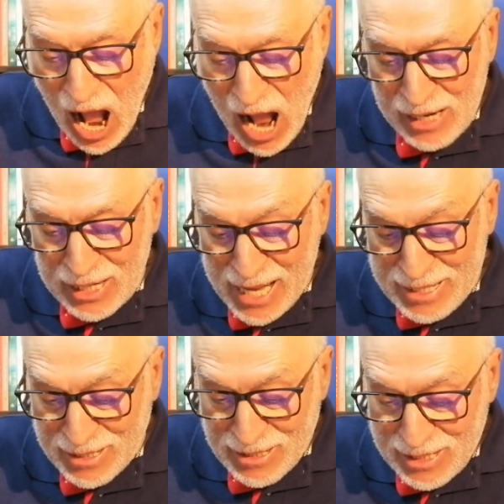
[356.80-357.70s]

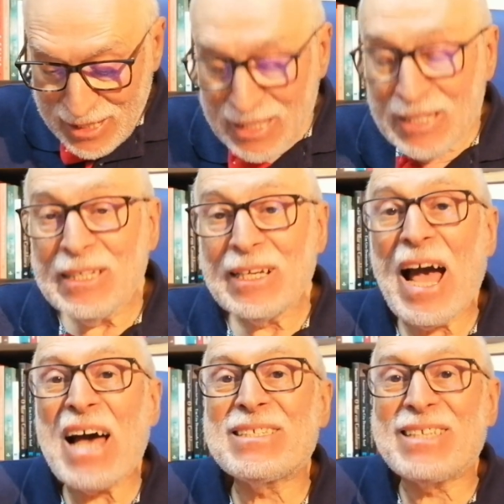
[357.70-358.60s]
Highless in
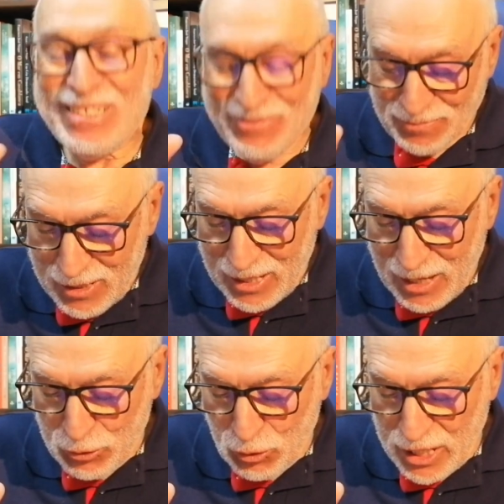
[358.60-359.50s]
Gaza,
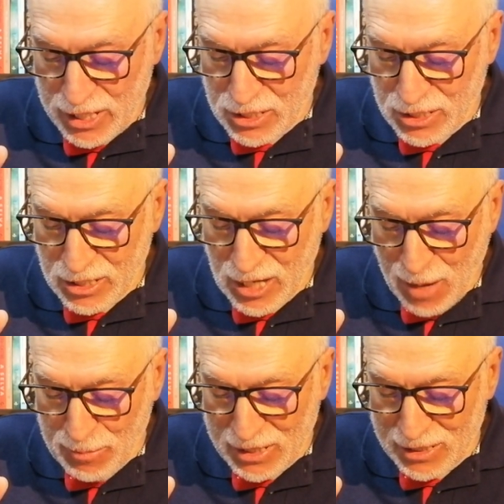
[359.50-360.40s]
que em português
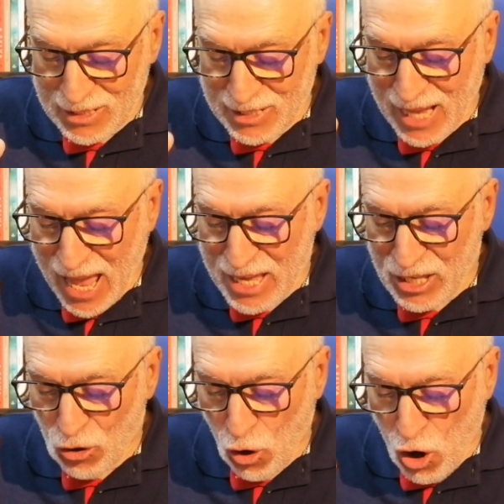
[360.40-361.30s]
chama
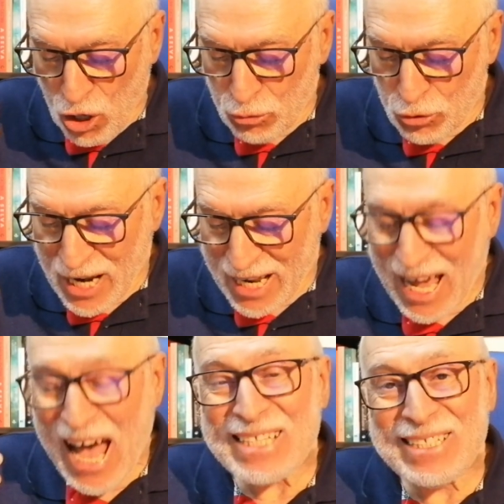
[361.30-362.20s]
Sem Olhos
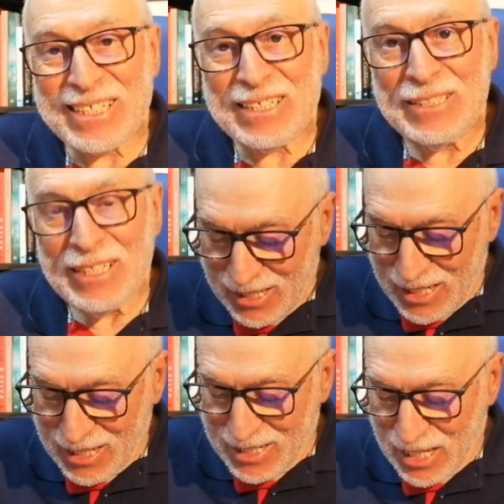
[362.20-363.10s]
em Gaza,
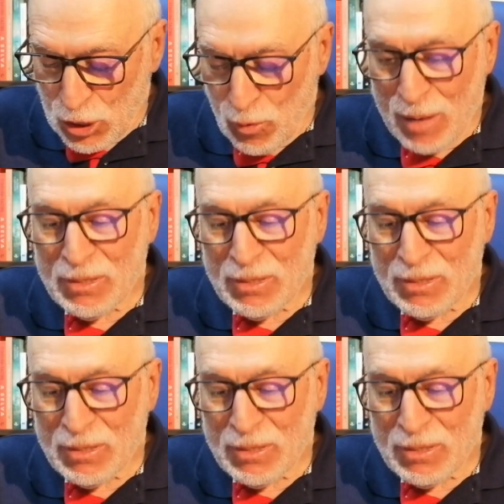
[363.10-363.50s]
e que saiu